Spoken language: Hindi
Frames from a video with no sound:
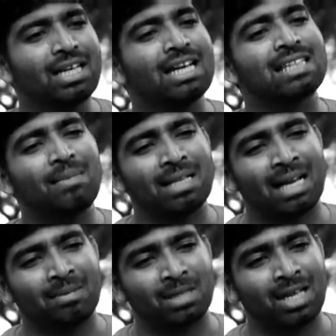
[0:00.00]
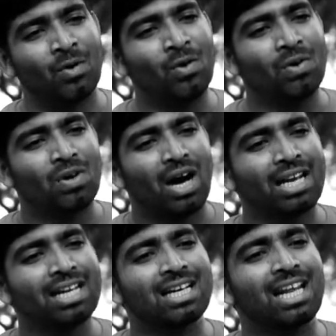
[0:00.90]
पर इनका समाधान बताओ
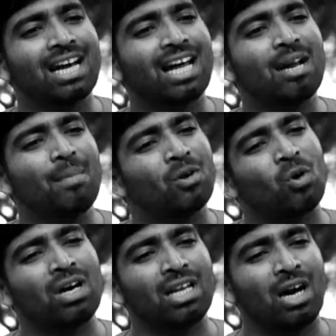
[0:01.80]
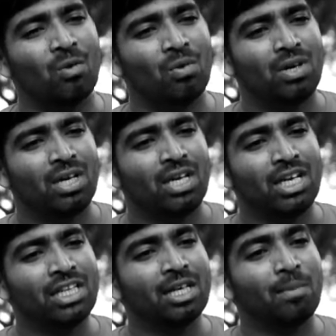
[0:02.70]
और इन कलाकारों पर रोक लाओ
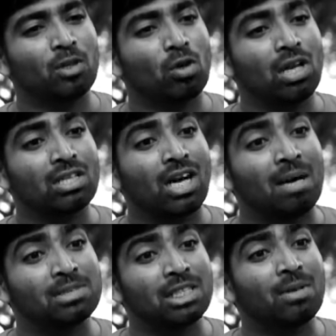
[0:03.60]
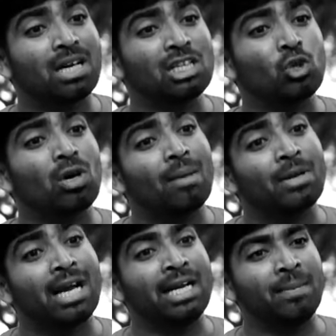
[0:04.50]
इनकी बदौलत कामची वर्ग का
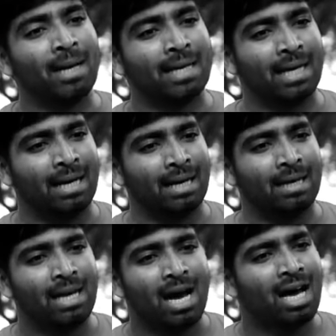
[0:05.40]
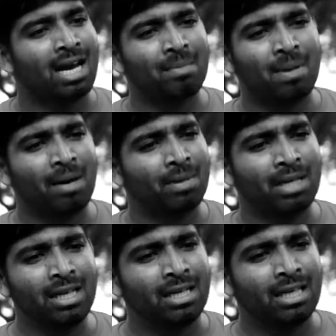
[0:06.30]
छोरा भी एंडी पा क्या है और
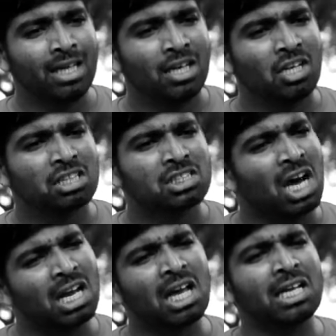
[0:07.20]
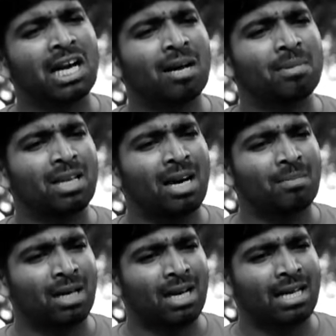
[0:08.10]
आप आप नहीं इनने सारा हरियाणा
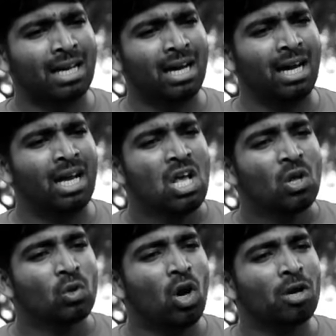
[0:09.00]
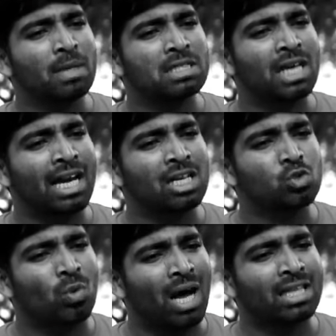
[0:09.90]
बदनाम कर रखा है लोग भी
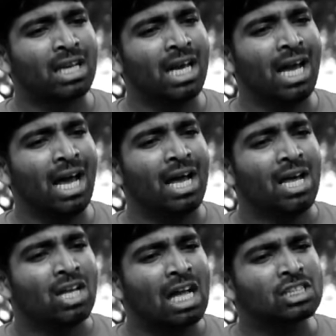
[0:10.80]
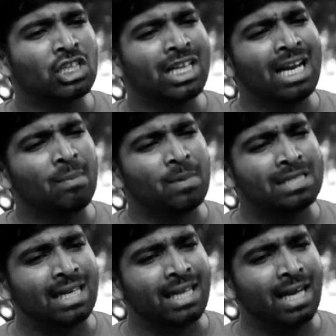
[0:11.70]
सारे स्वाद ले हैं ना
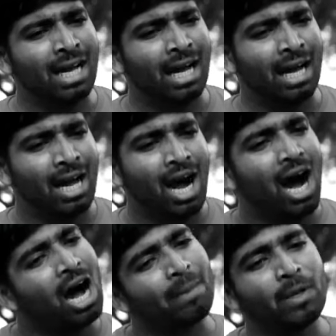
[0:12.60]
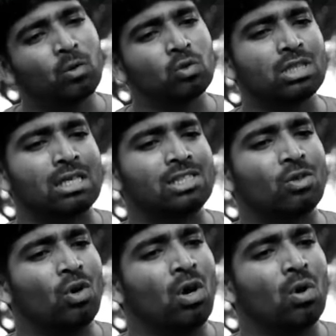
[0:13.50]
चिड़िया न पीछे दे हैं आप ही
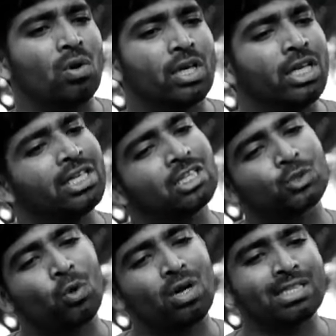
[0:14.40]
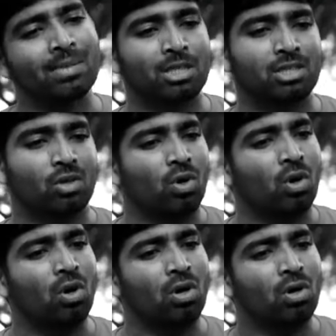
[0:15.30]
कुछ कर सको हो इनकी सोट सी भर
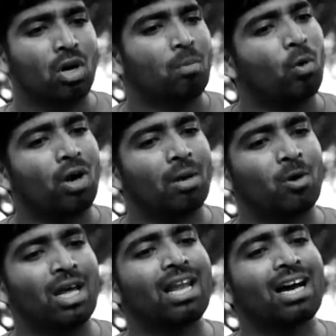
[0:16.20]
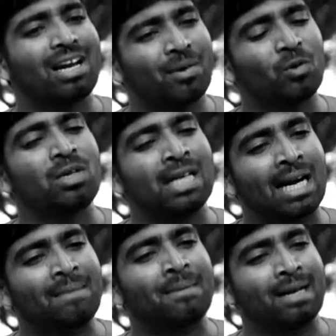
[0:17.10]
सको हो बोला बोलिया लागा
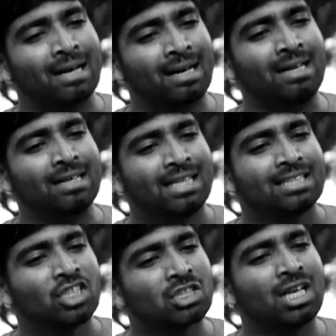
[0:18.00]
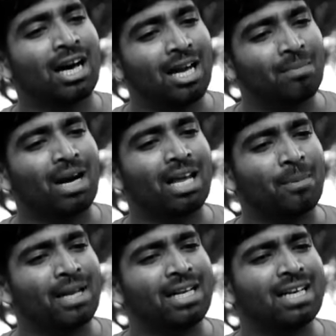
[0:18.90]
मैंने उल्टा आना पड़ेगा जिस तरह हर
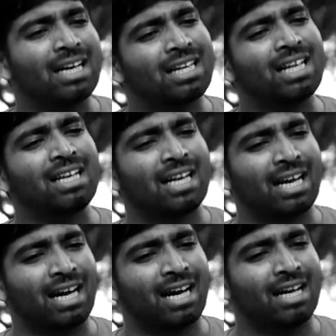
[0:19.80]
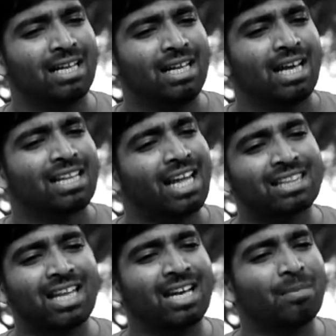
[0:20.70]
बालक फिर इनका गला लड़ेगा
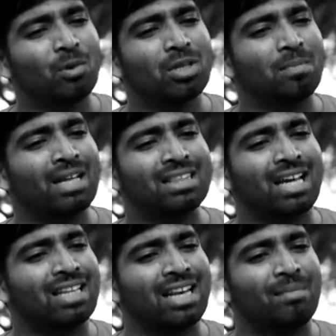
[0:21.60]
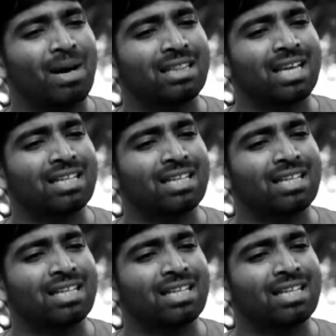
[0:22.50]
लाता के भूत बाता तना